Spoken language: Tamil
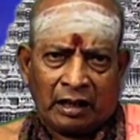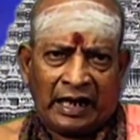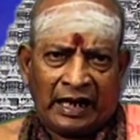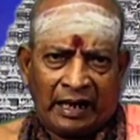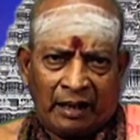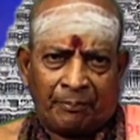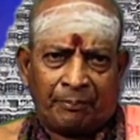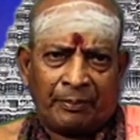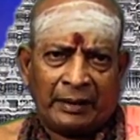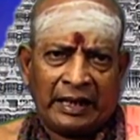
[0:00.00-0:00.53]

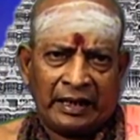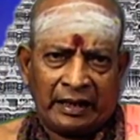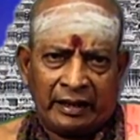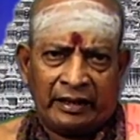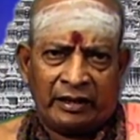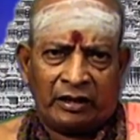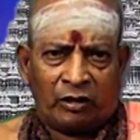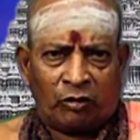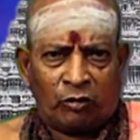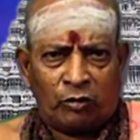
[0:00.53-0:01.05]

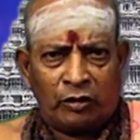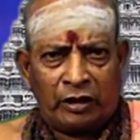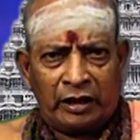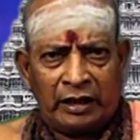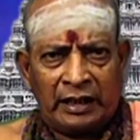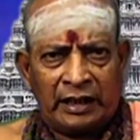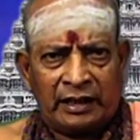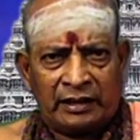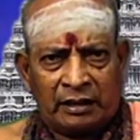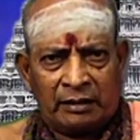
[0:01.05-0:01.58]
கடப்பாறையை
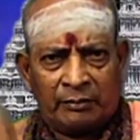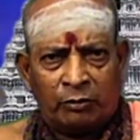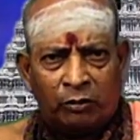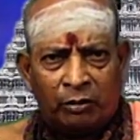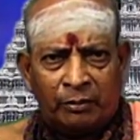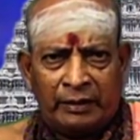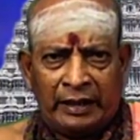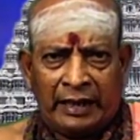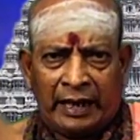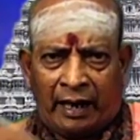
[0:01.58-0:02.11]
கொண்டு அந்த
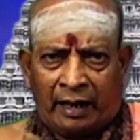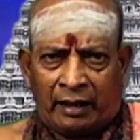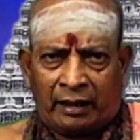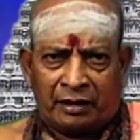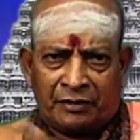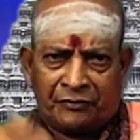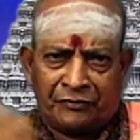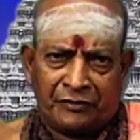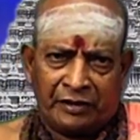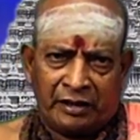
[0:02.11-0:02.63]
பூமியை
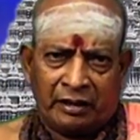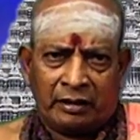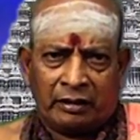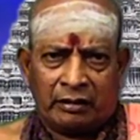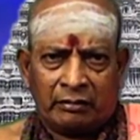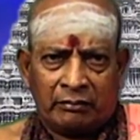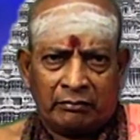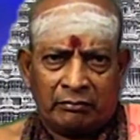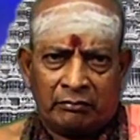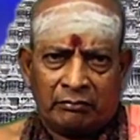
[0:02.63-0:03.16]
அகழ்ந்து
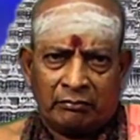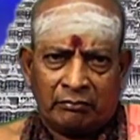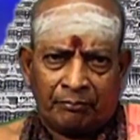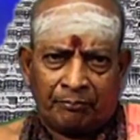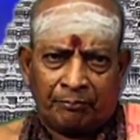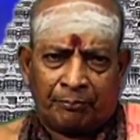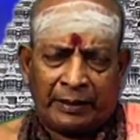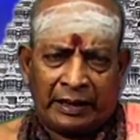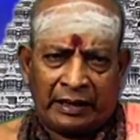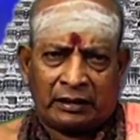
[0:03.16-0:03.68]

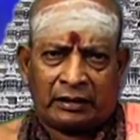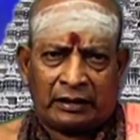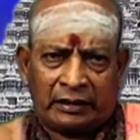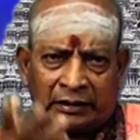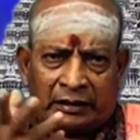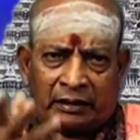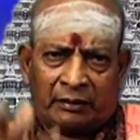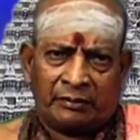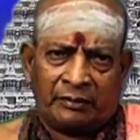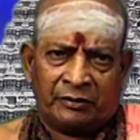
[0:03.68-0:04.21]

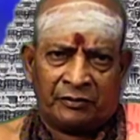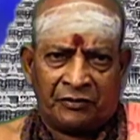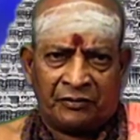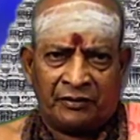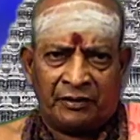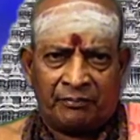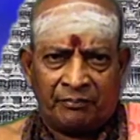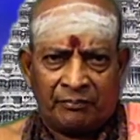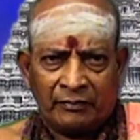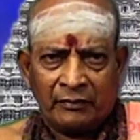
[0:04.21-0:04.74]
பேர்க்கின்ற பொழுது